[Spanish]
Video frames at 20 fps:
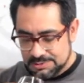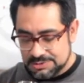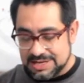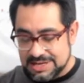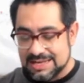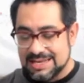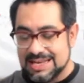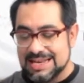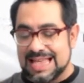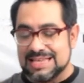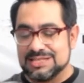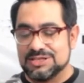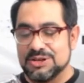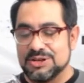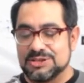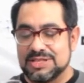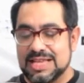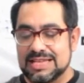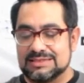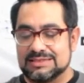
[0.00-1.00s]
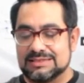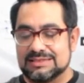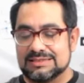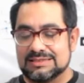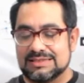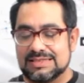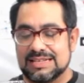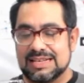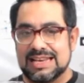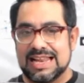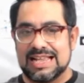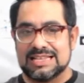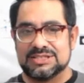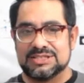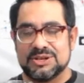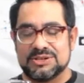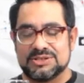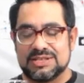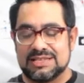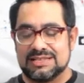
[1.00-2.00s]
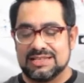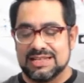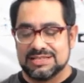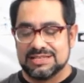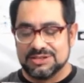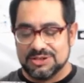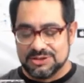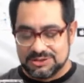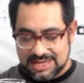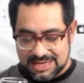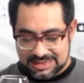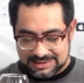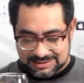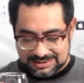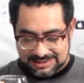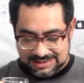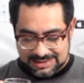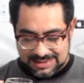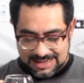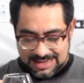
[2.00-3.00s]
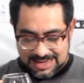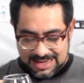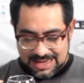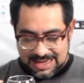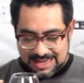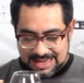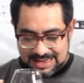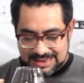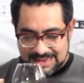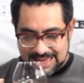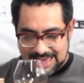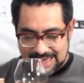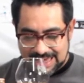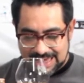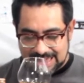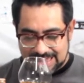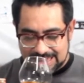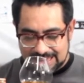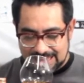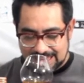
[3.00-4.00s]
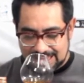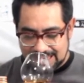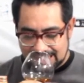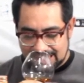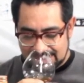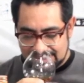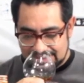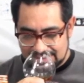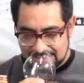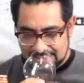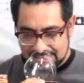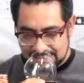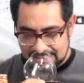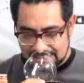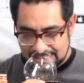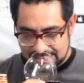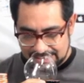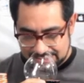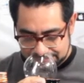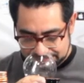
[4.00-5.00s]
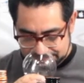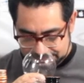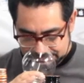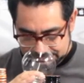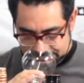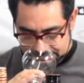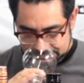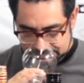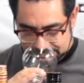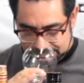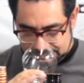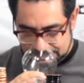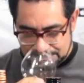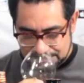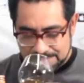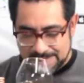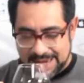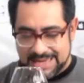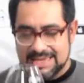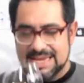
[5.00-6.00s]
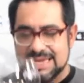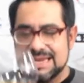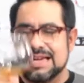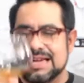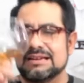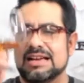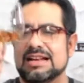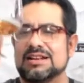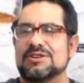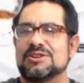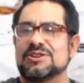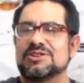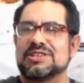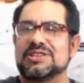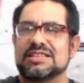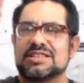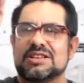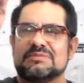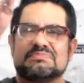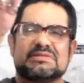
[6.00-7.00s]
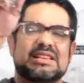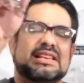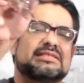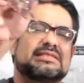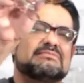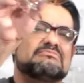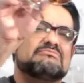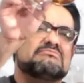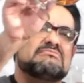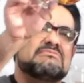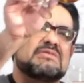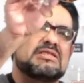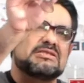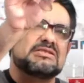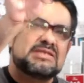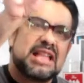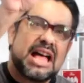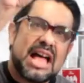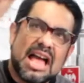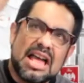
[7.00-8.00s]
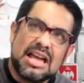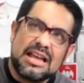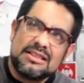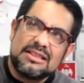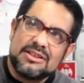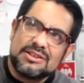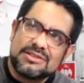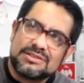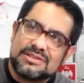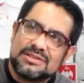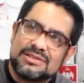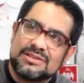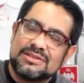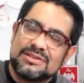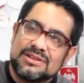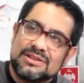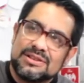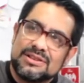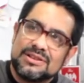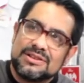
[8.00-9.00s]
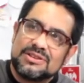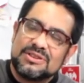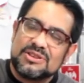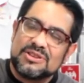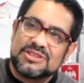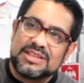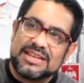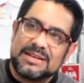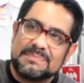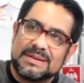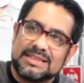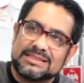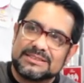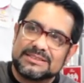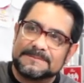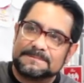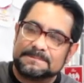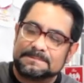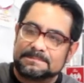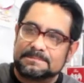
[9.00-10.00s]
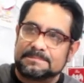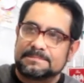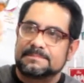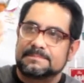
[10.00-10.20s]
Y búsquenle las notas, las notas, las notas de, de, de vainilla. El colorcito, pues está ahí, dos, dos tripas.